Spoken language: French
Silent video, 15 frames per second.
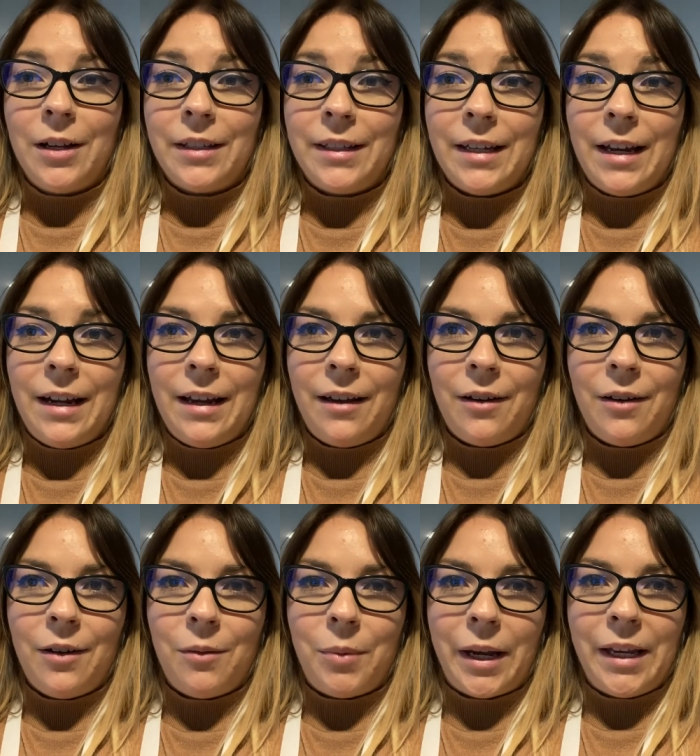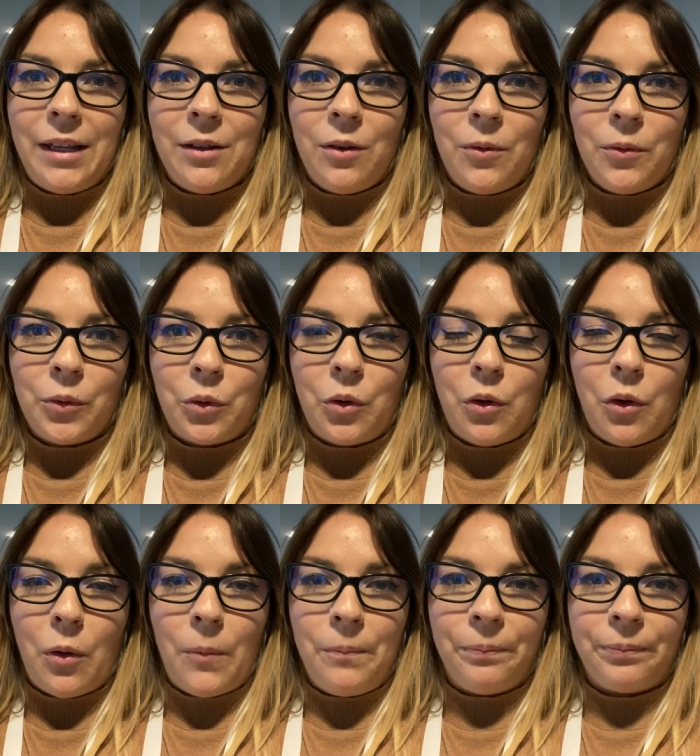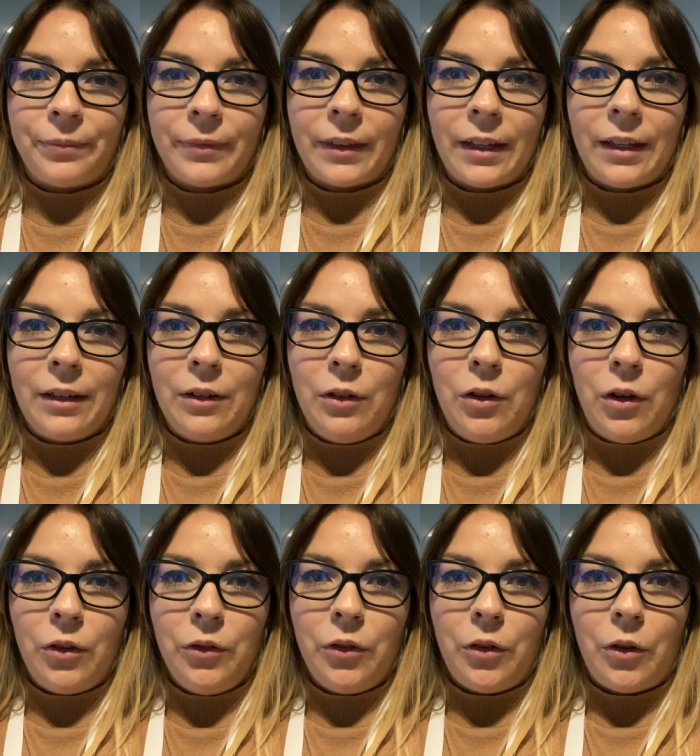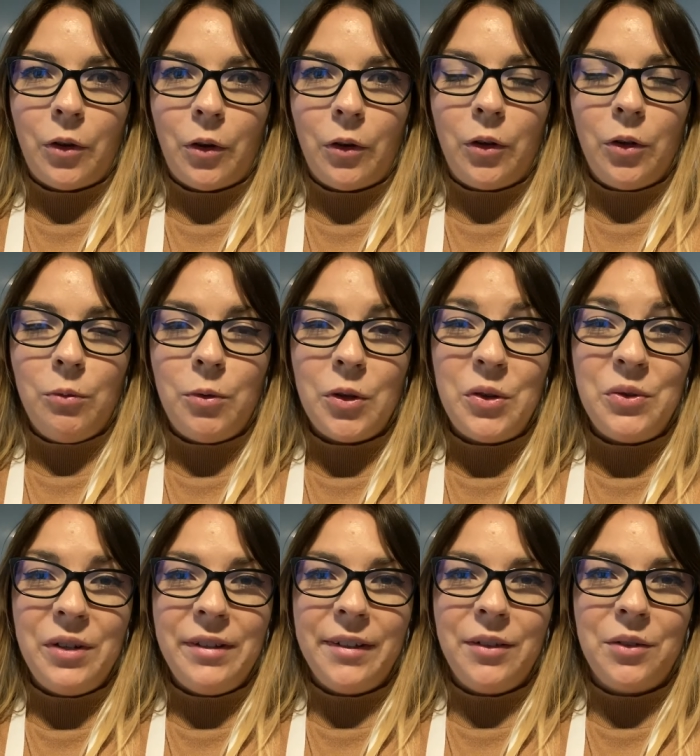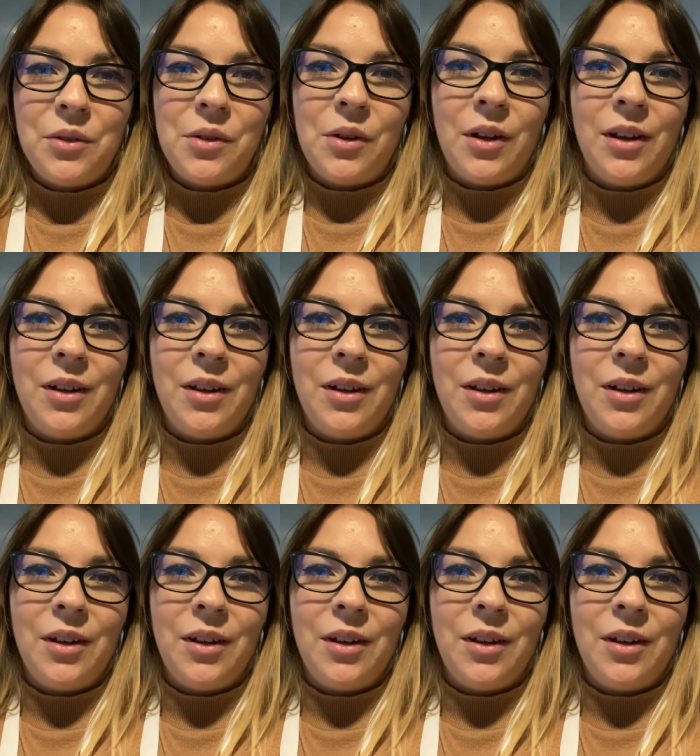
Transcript: qui a l'air euh, brillant. Donc, une grande, grande opportunité de,